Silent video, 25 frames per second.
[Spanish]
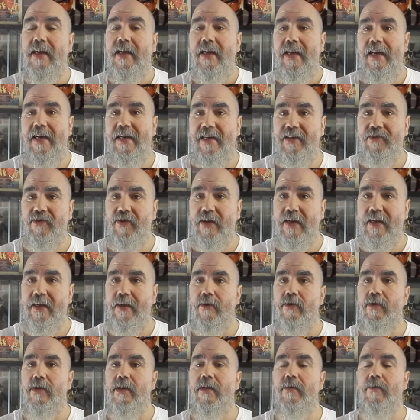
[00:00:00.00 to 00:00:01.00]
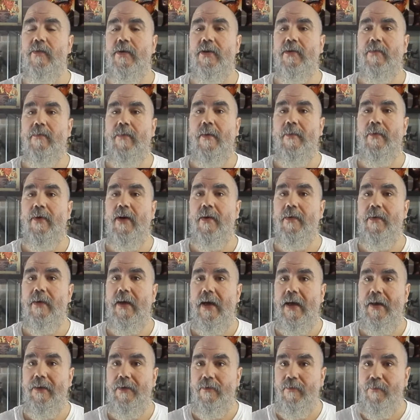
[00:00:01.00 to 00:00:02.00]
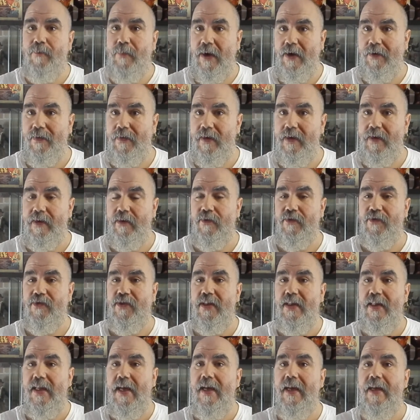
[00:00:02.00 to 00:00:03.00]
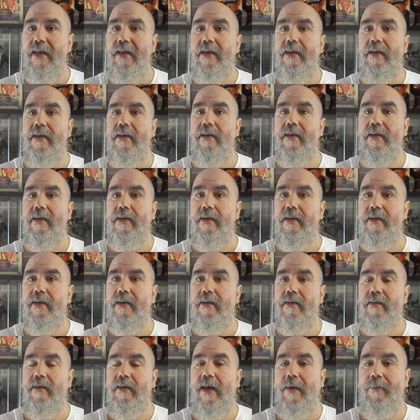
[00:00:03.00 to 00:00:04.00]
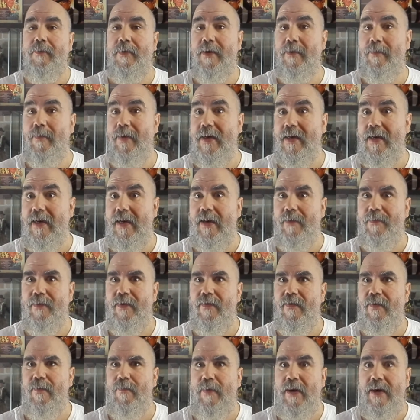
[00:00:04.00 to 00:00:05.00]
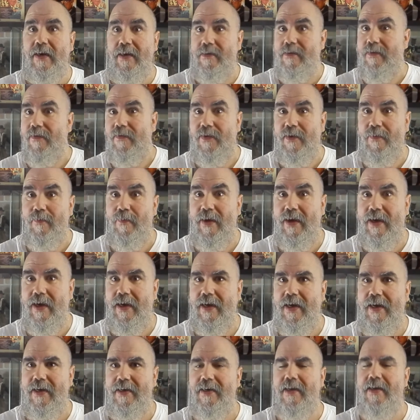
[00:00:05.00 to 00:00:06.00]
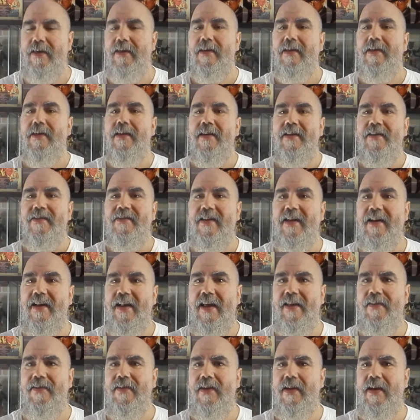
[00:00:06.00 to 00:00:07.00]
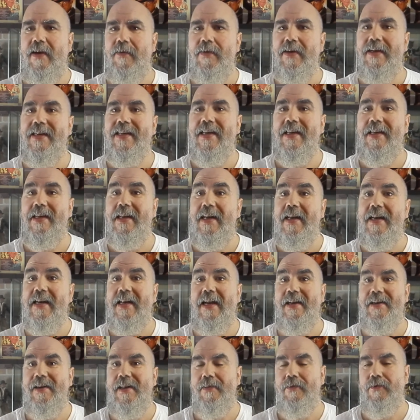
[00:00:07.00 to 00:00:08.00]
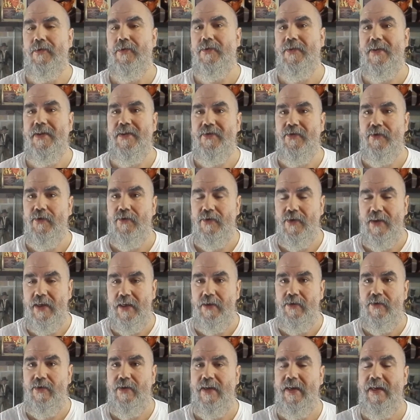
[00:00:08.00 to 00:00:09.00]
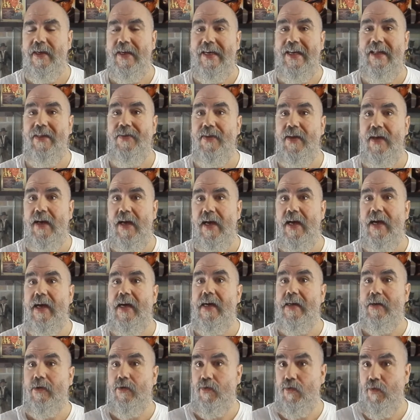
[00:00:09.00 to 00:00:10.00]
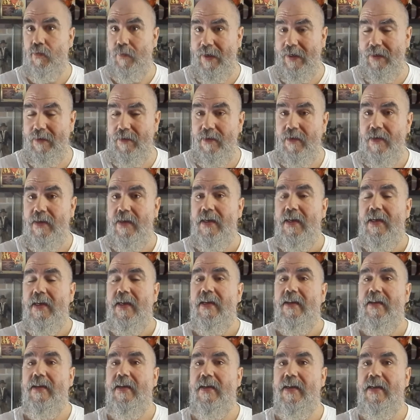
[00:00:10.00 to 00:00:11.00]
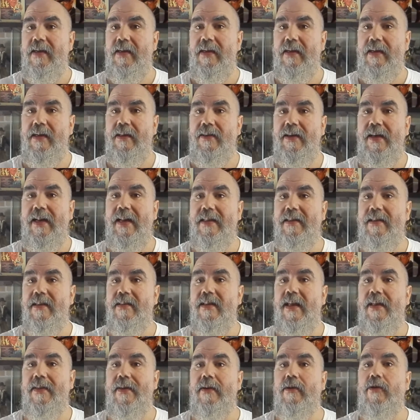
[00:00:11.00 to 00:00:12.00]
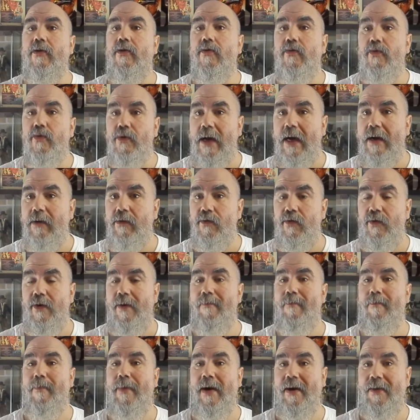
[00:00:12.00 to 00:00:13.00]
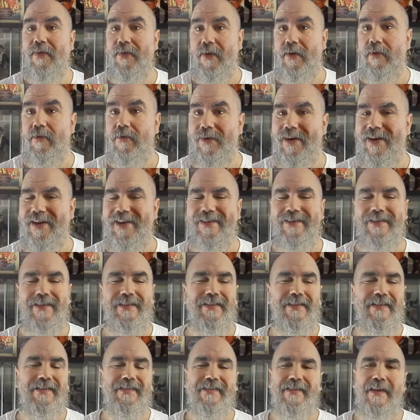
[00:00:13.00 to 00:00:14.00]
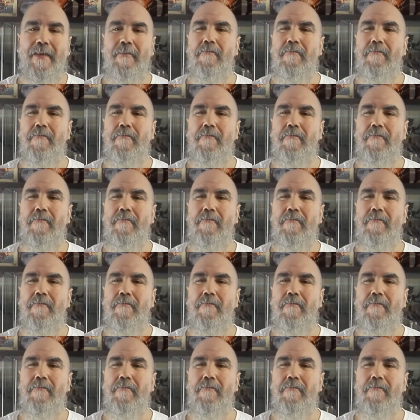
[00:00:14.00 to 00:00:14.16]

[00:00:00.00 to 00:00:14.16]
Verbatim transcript: El caso es que hoy, bueno, vamos a hablar de un par de cositas. Eh, la primera y la principal que tendréis más ganas será de a ver quién es el ganador del sorteo, que gracias a Rubén eh, de la tienda de Gokuraku en Barcelona, que tiene esa